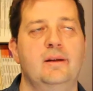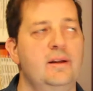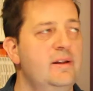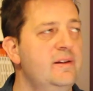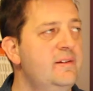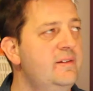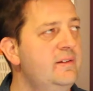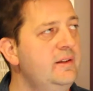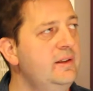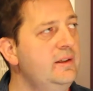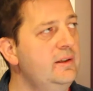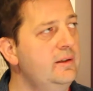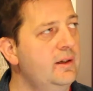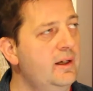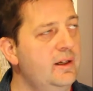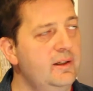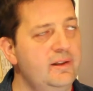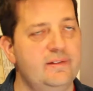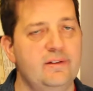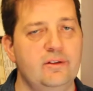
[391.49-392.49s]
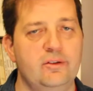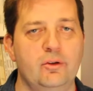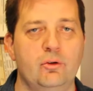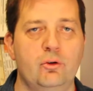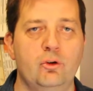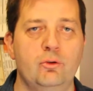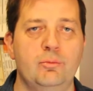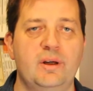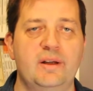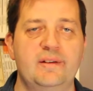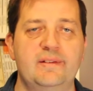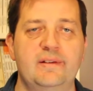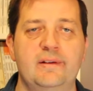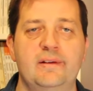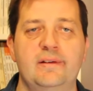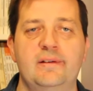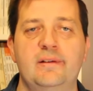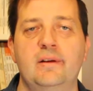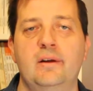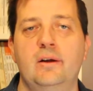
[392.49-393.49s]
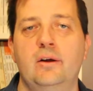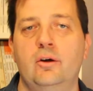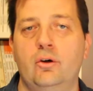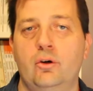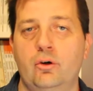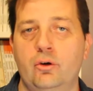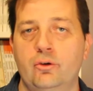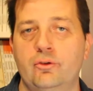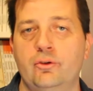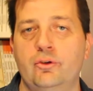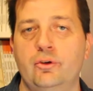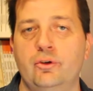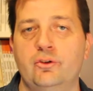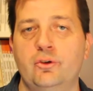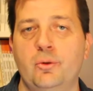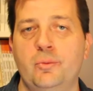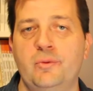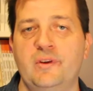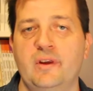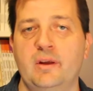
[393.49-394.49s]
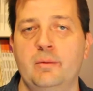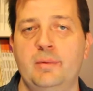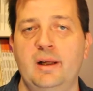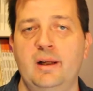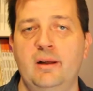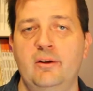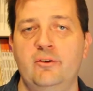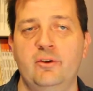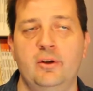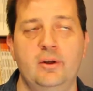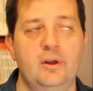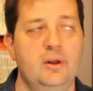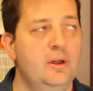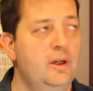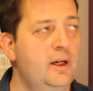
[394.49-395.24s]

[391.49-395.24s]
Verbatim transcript: Ainsi, Alexander Ogmartens entre dans le top 5 belge,